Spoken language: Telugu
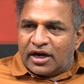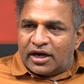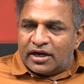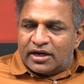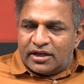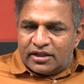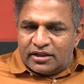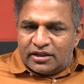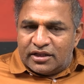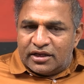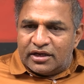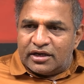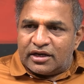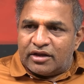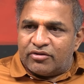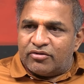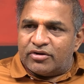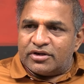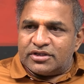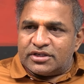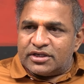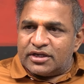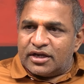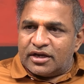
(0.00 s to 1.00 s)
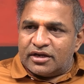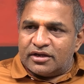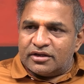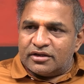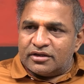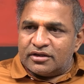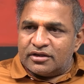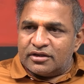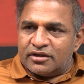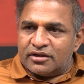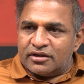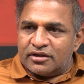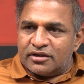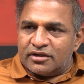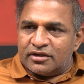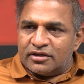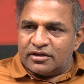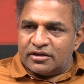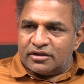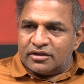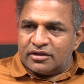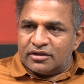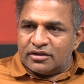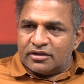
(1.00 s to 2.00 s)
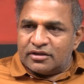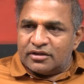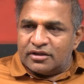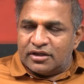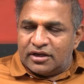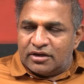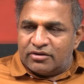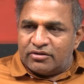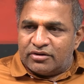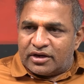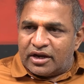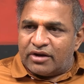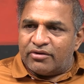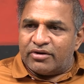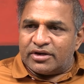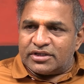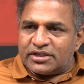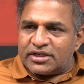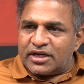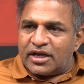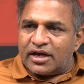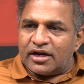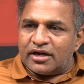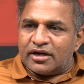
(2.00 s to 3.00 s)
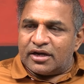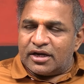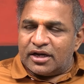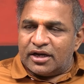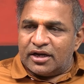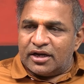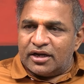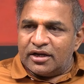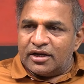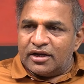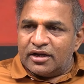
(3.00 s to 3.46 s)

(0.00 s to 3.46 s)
అంటే దీన్ని డైవర్ట్ చేయాలి దీన్ని డైవర్ట్ చేయాలంటే